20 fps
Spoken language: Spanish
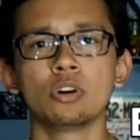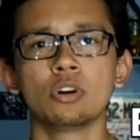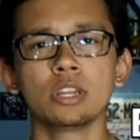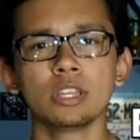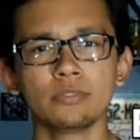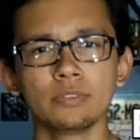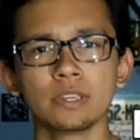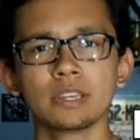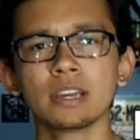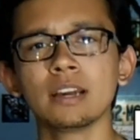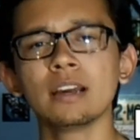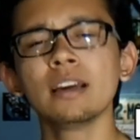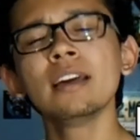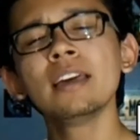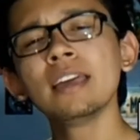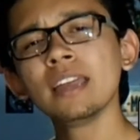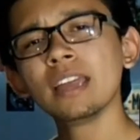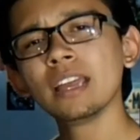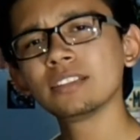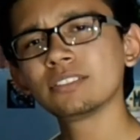honorífica.
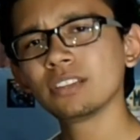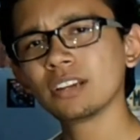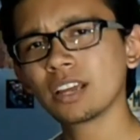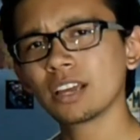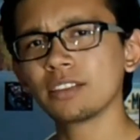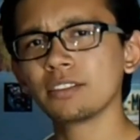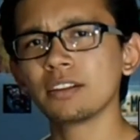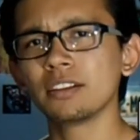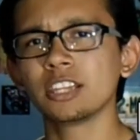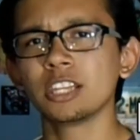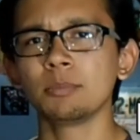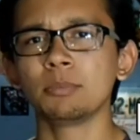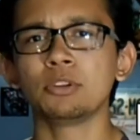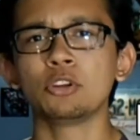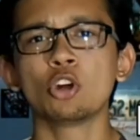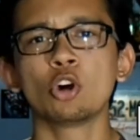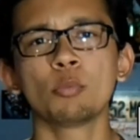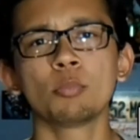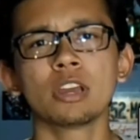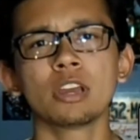Este es el canal de mi
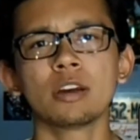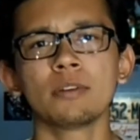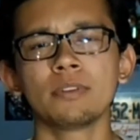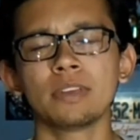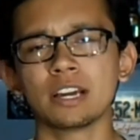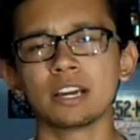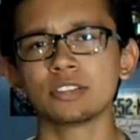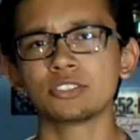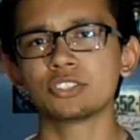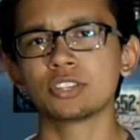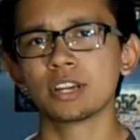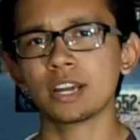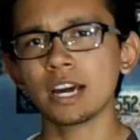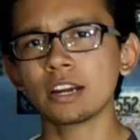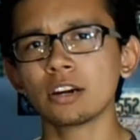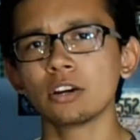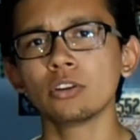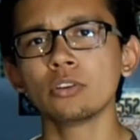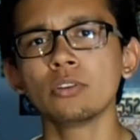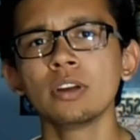novia, voy a
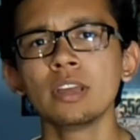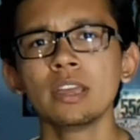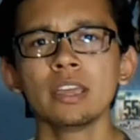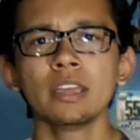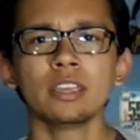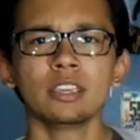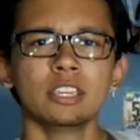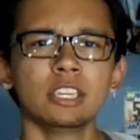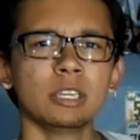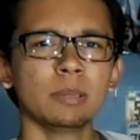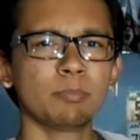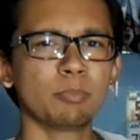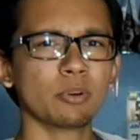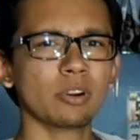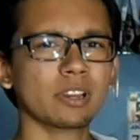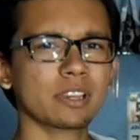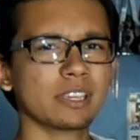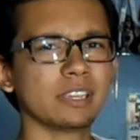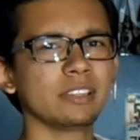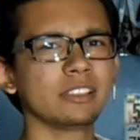checarlo. Y
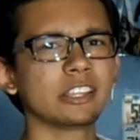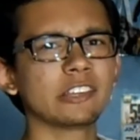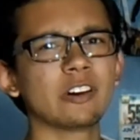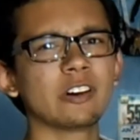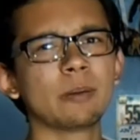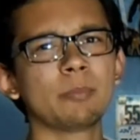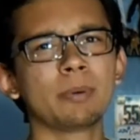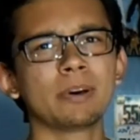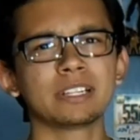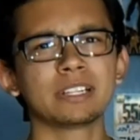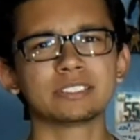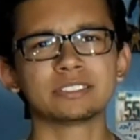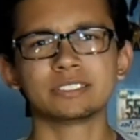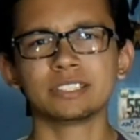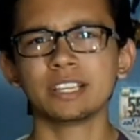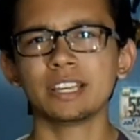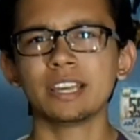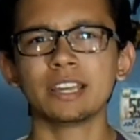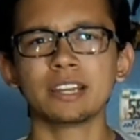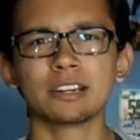por aquí te va a
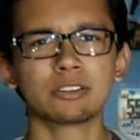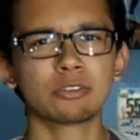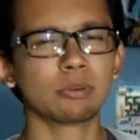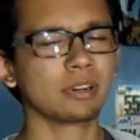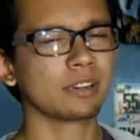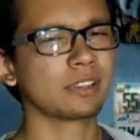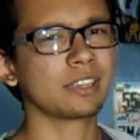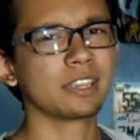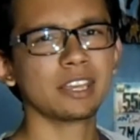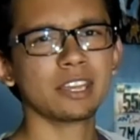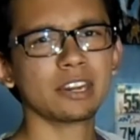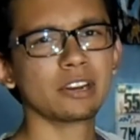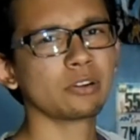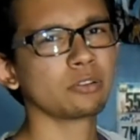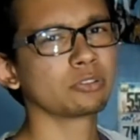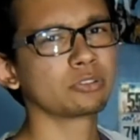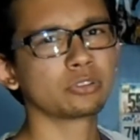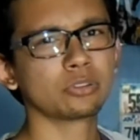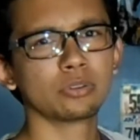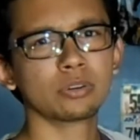aparecer cualquier
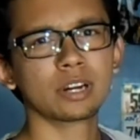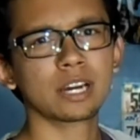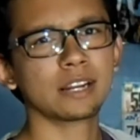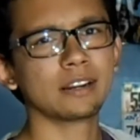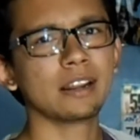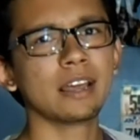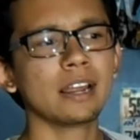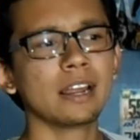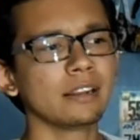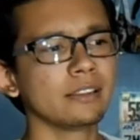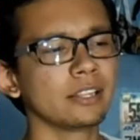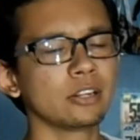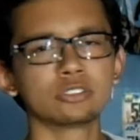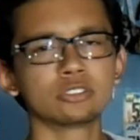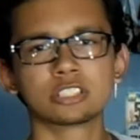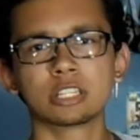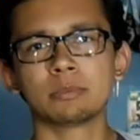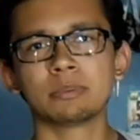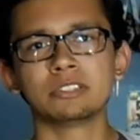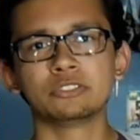otro canal de
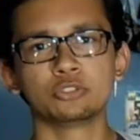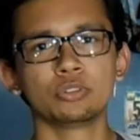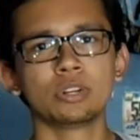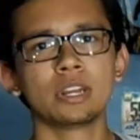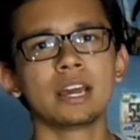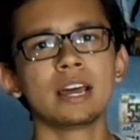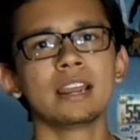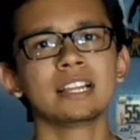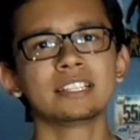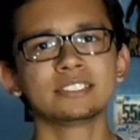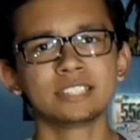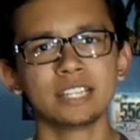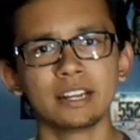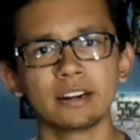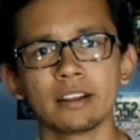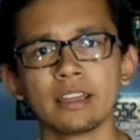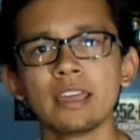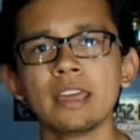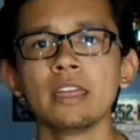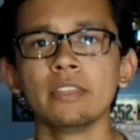los que mencioné al
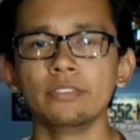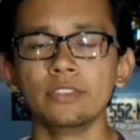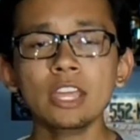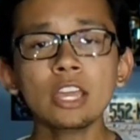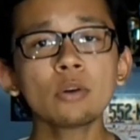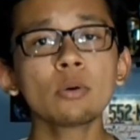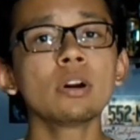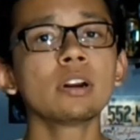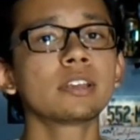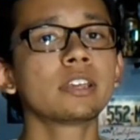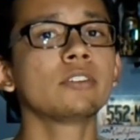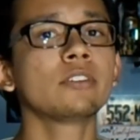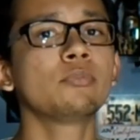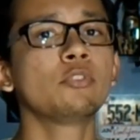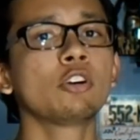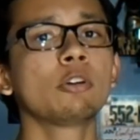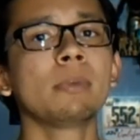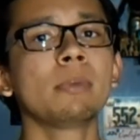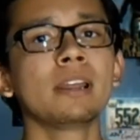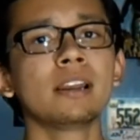azar. De cualquier
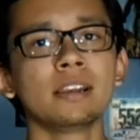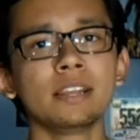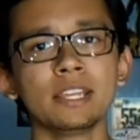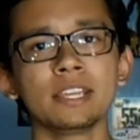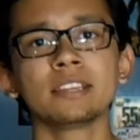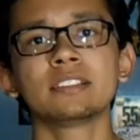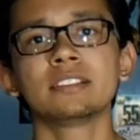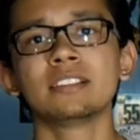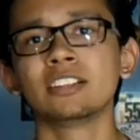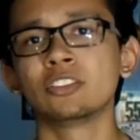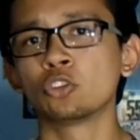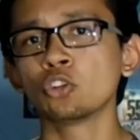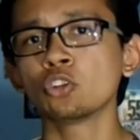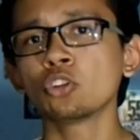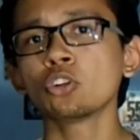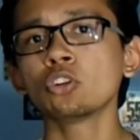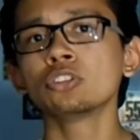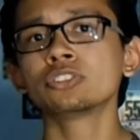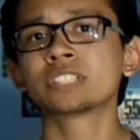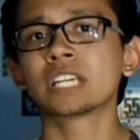forma el link de
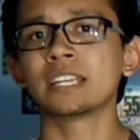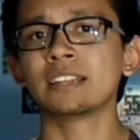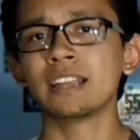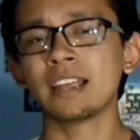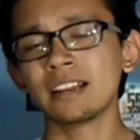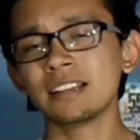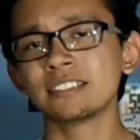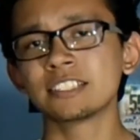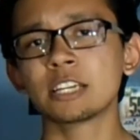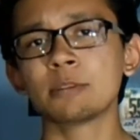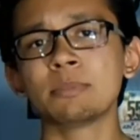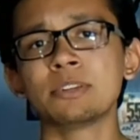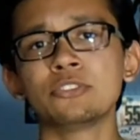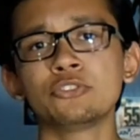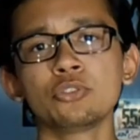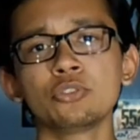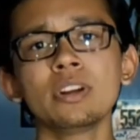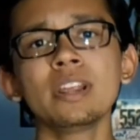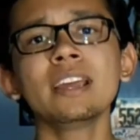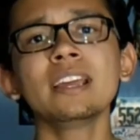todos los canales que
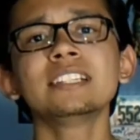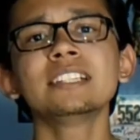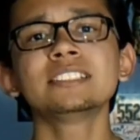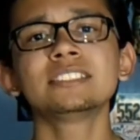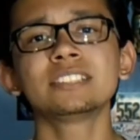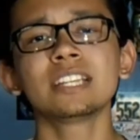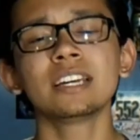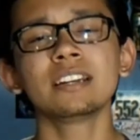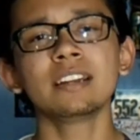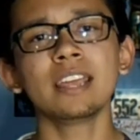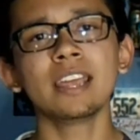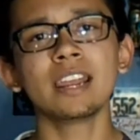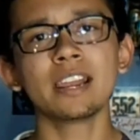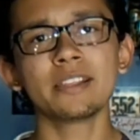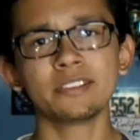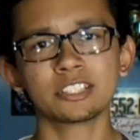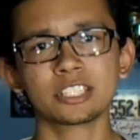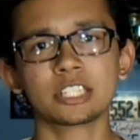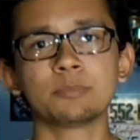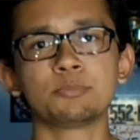mencioné están en
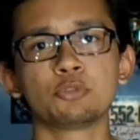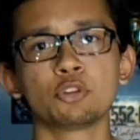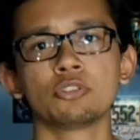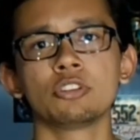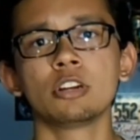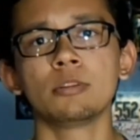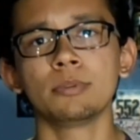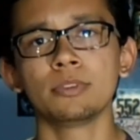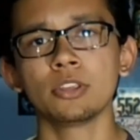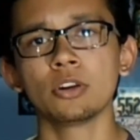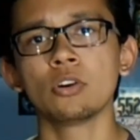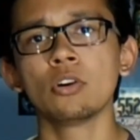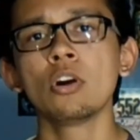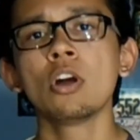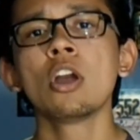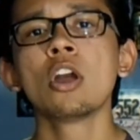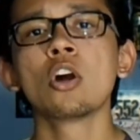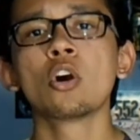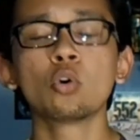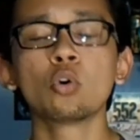la descripción del
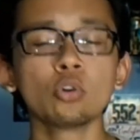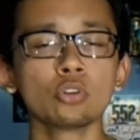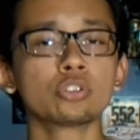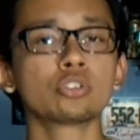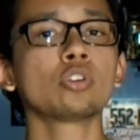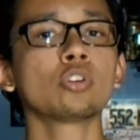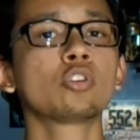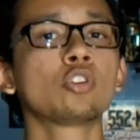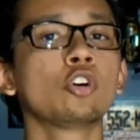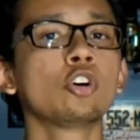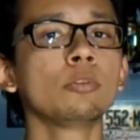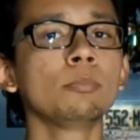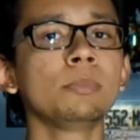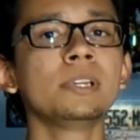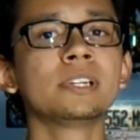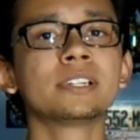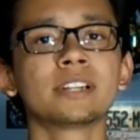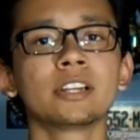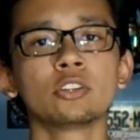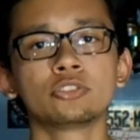video junto con
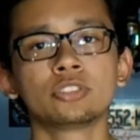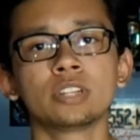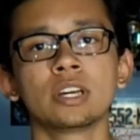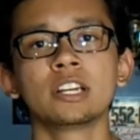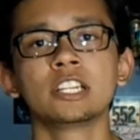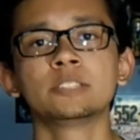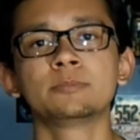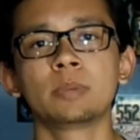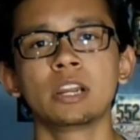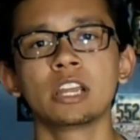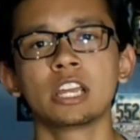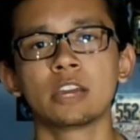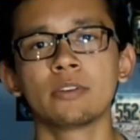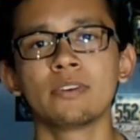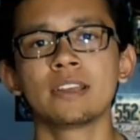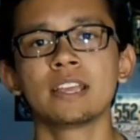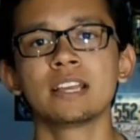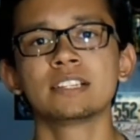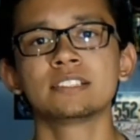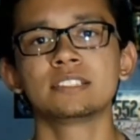mis redes sociales para que
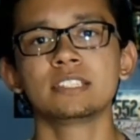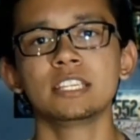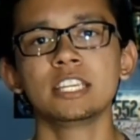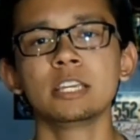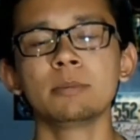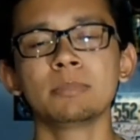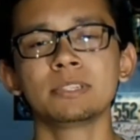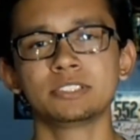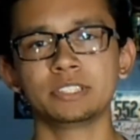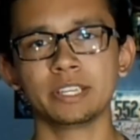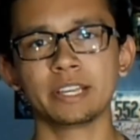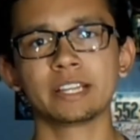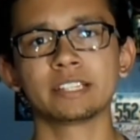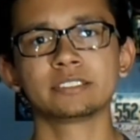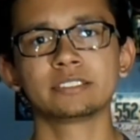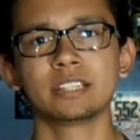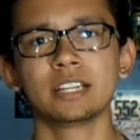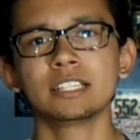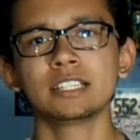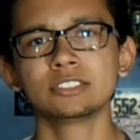vayas y me
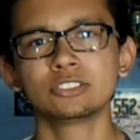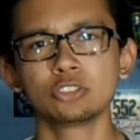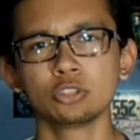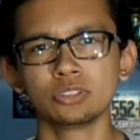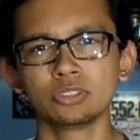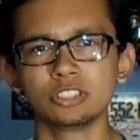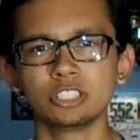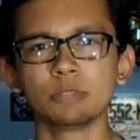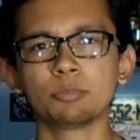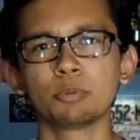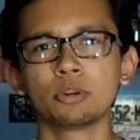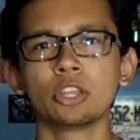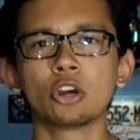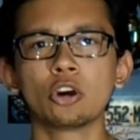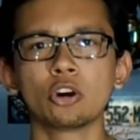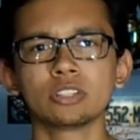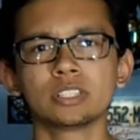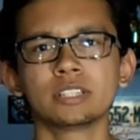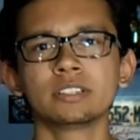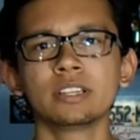sigas. Haz todo ese tipo de
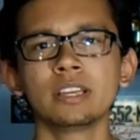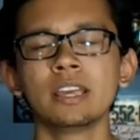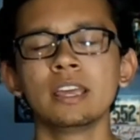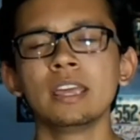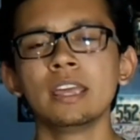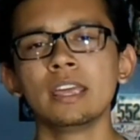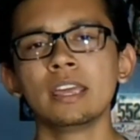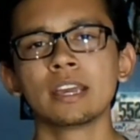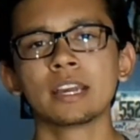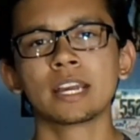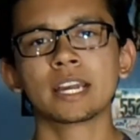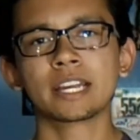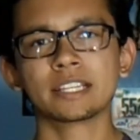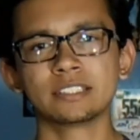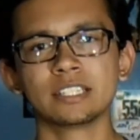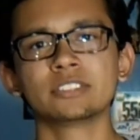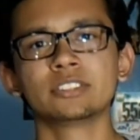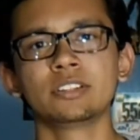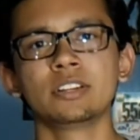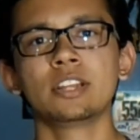cosas
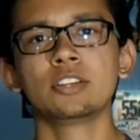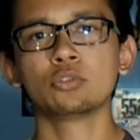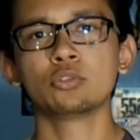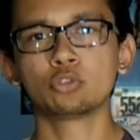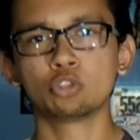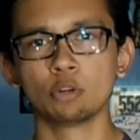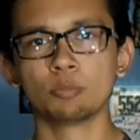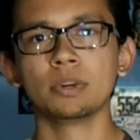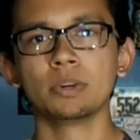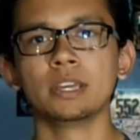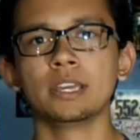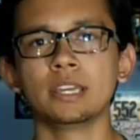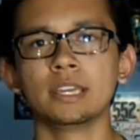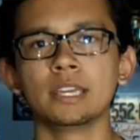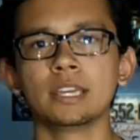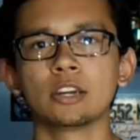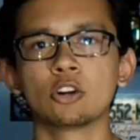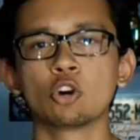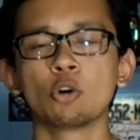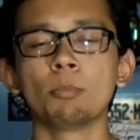que se hacen en YouTube.
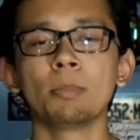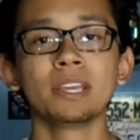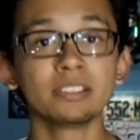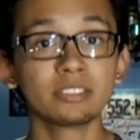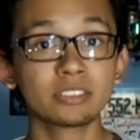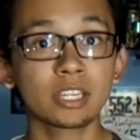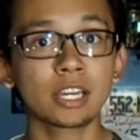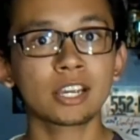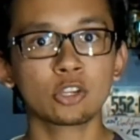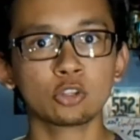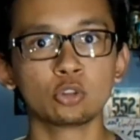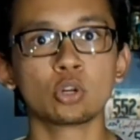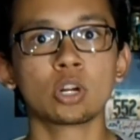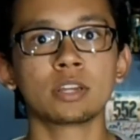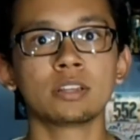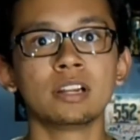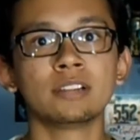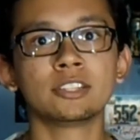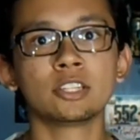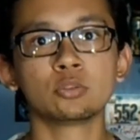Eh, comenta qué otro
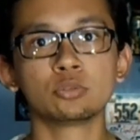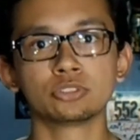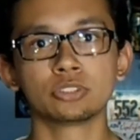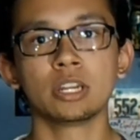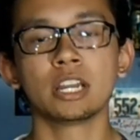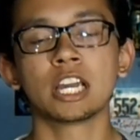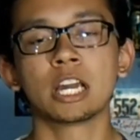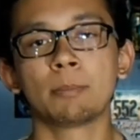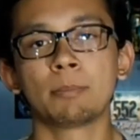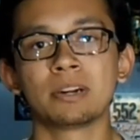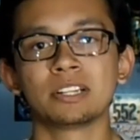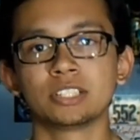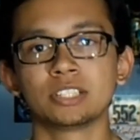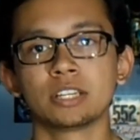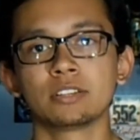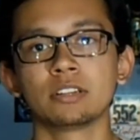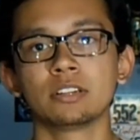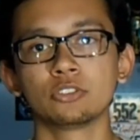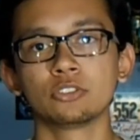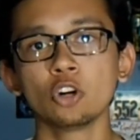canal te gustaría que
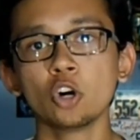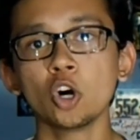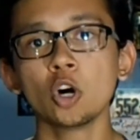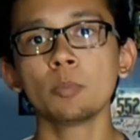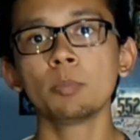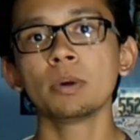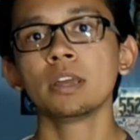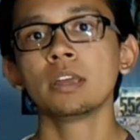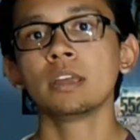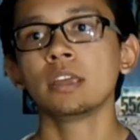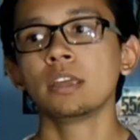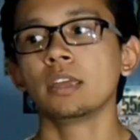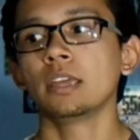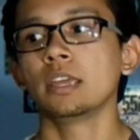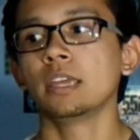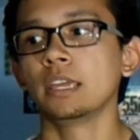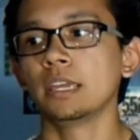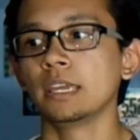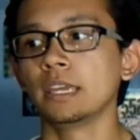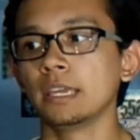apareciera en el top,
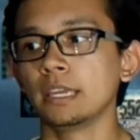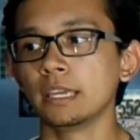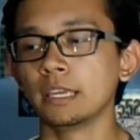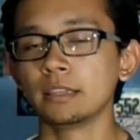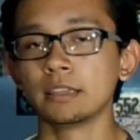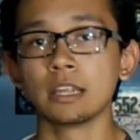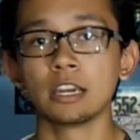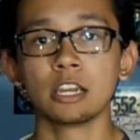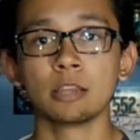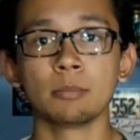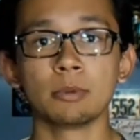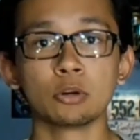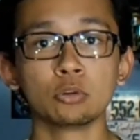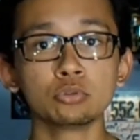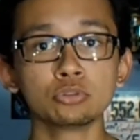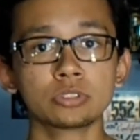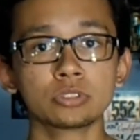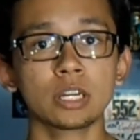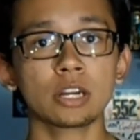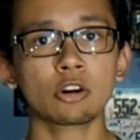eh, dale me
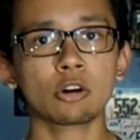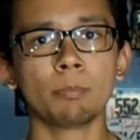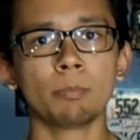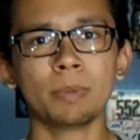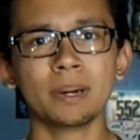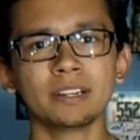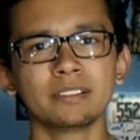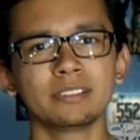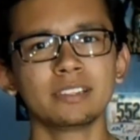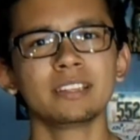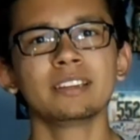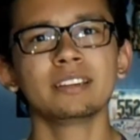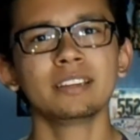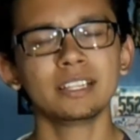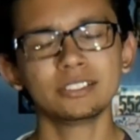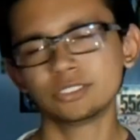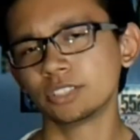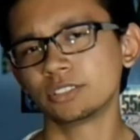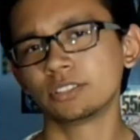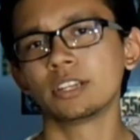gusta,
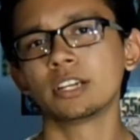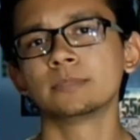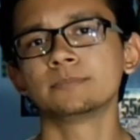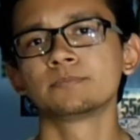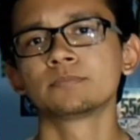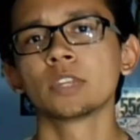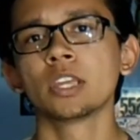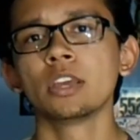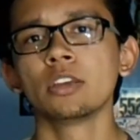comparte, etcétera.